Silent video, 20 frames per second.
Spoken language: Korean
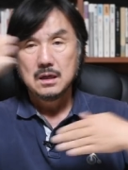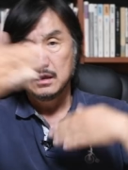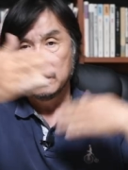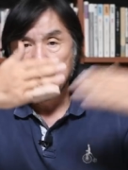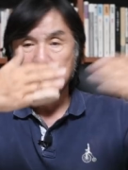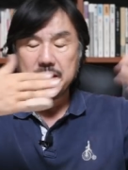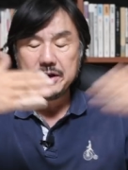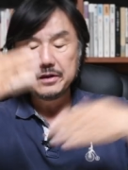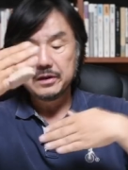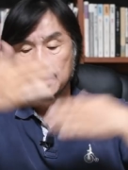
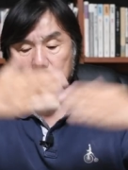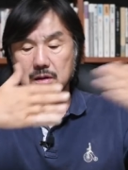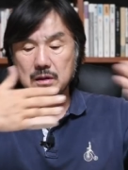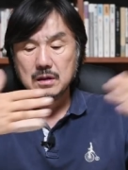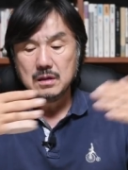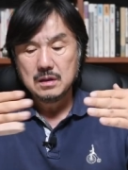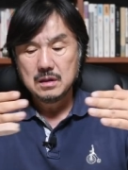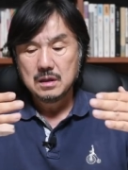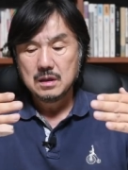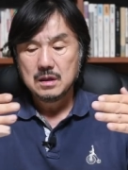
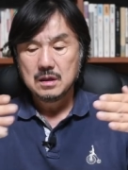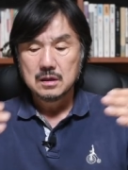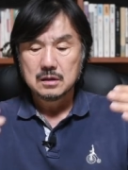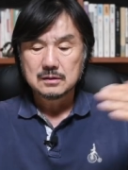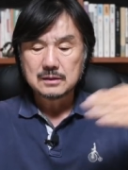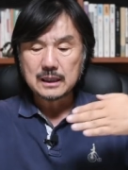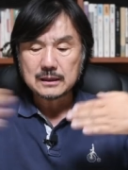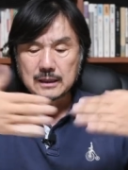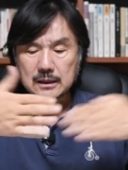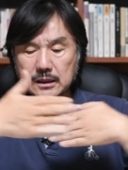레일을
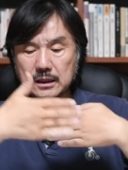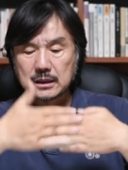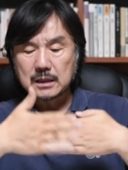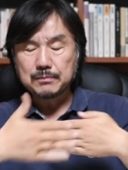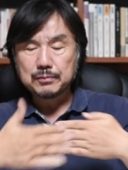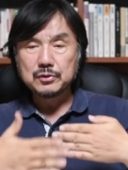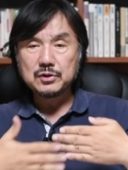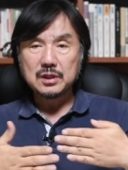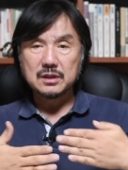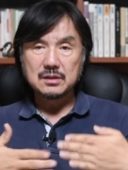
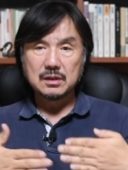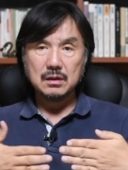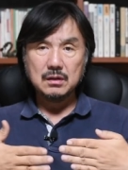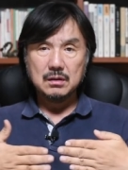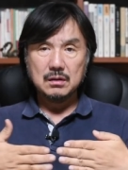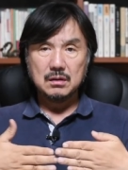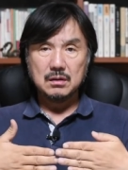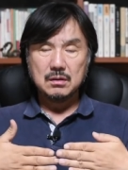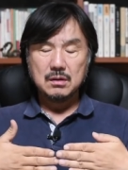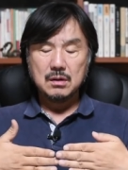탁탁탁탁
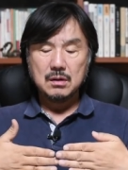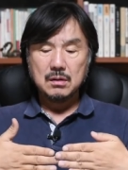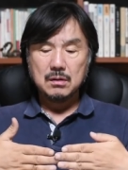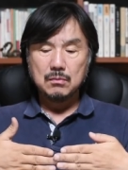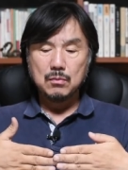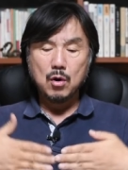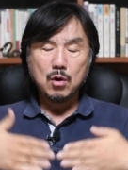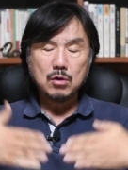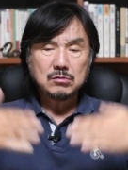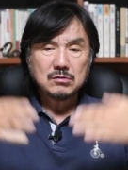붙여서
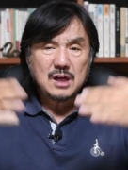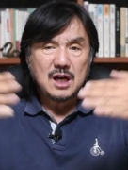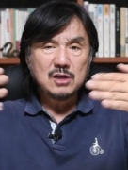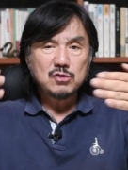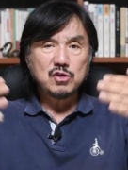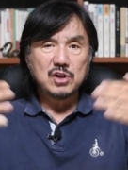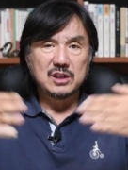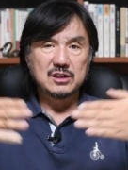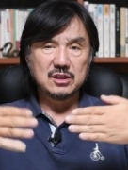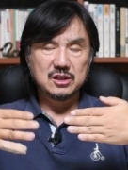
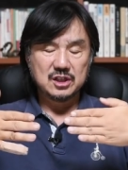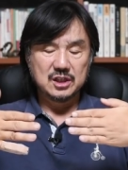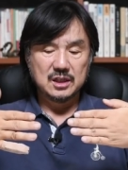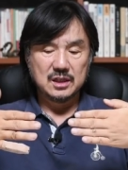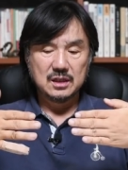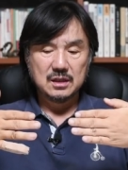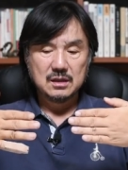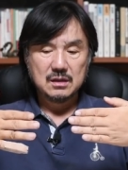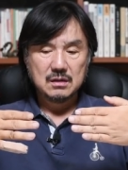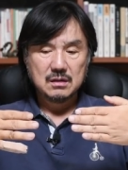몽따주
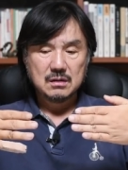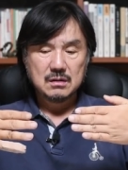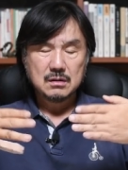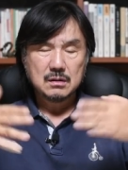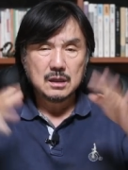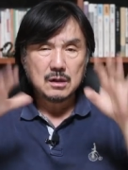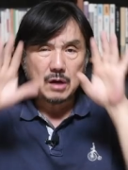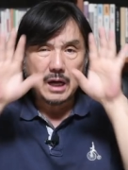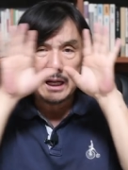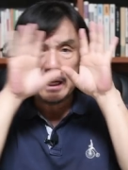하듯이
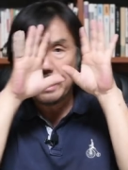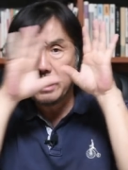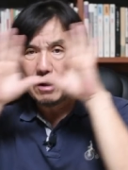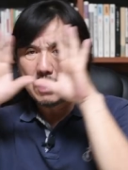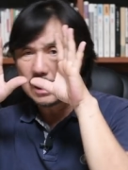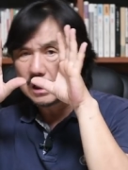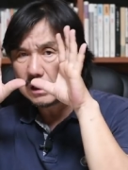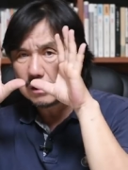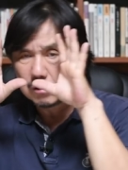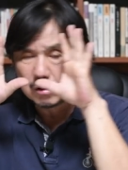그 하나의
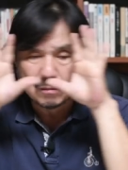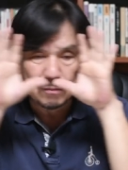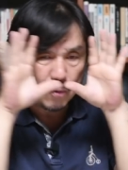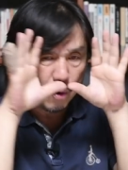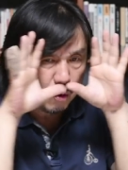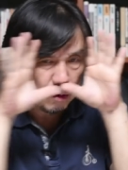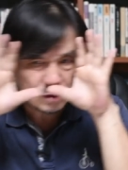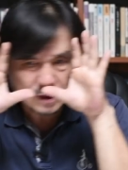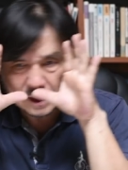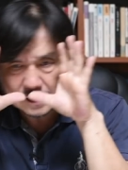화각으로
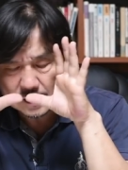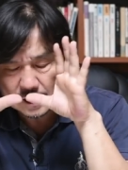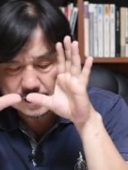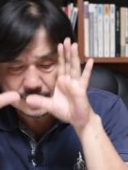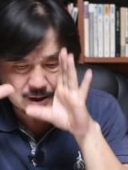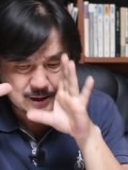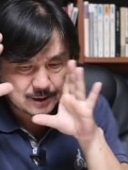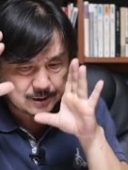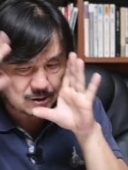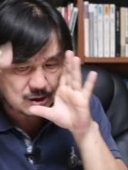몽따주
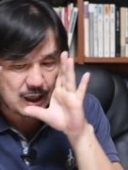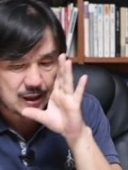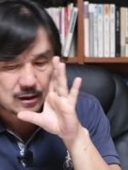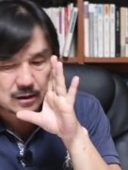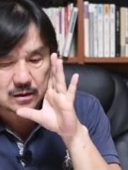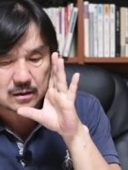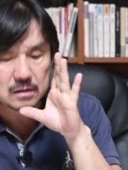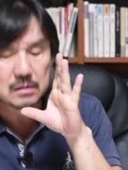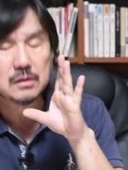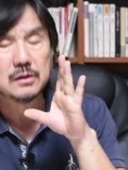하듯이 착
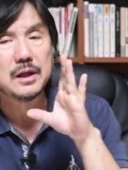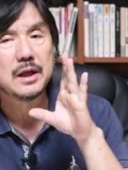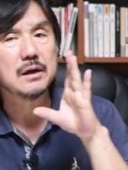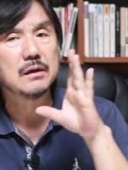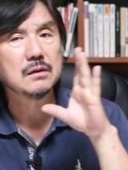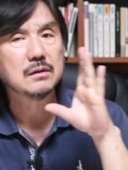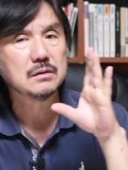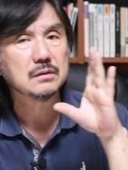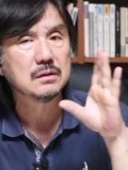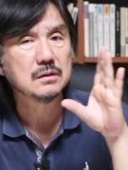
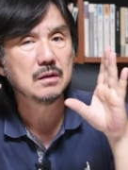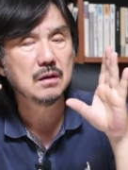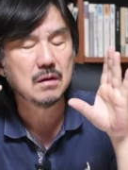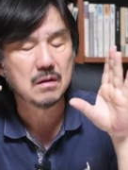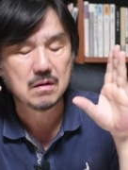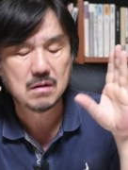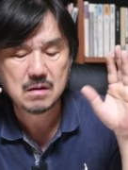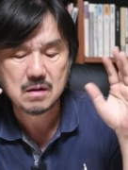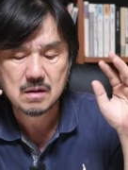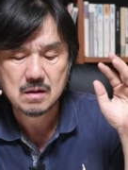긁어내는 거거든요.
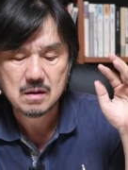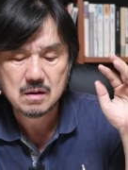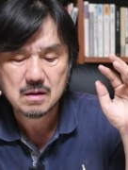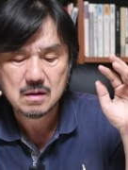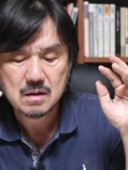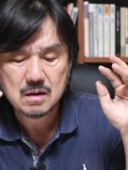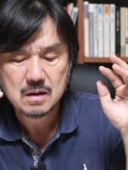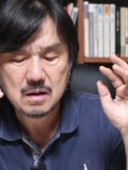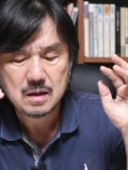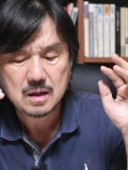
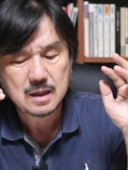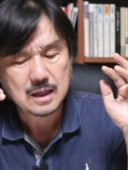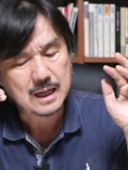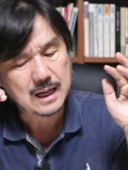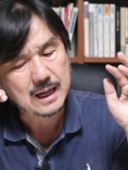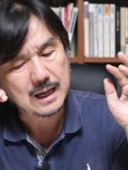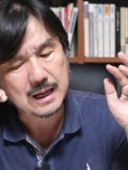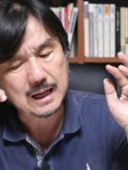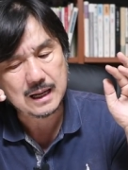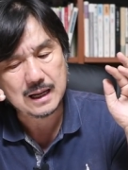
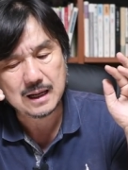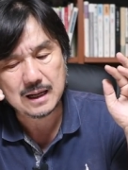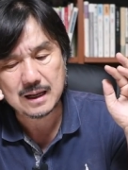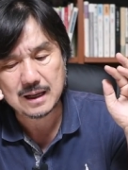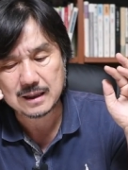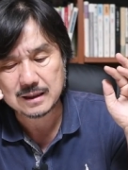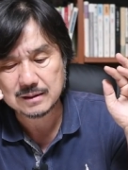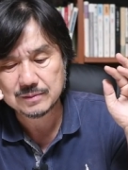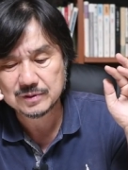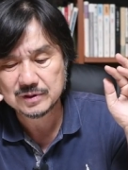
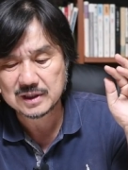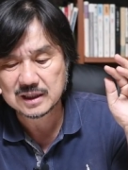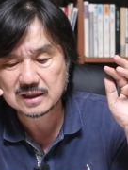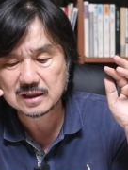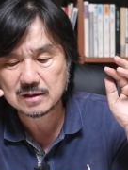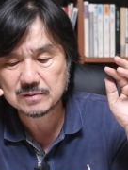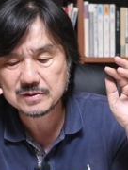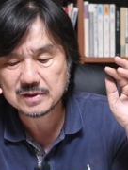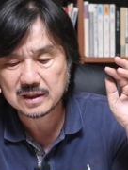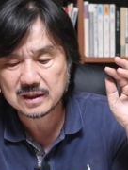아, 이분
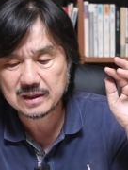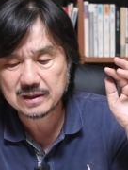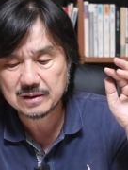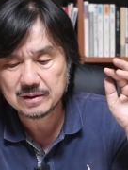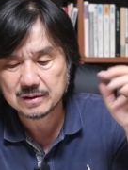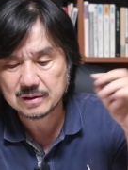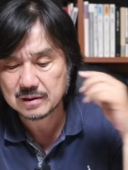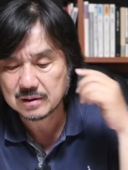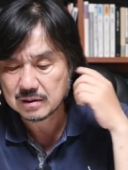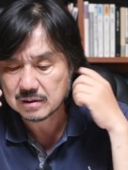여사롭지 않아요.
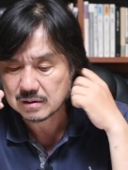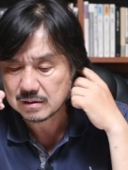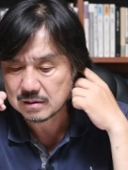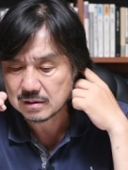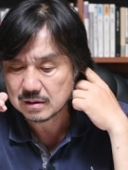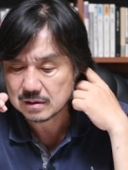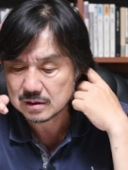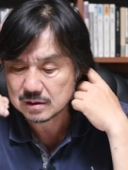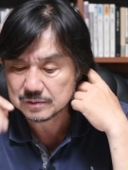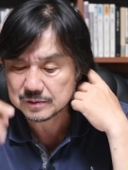
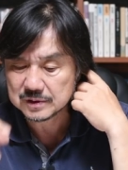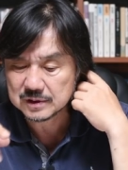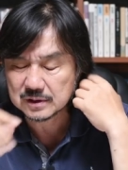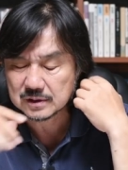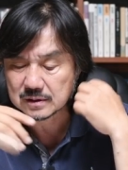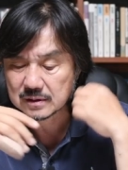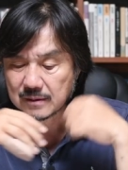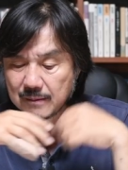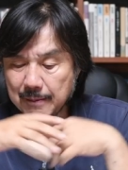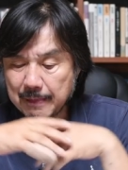어,
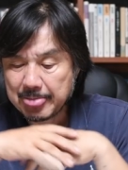이분은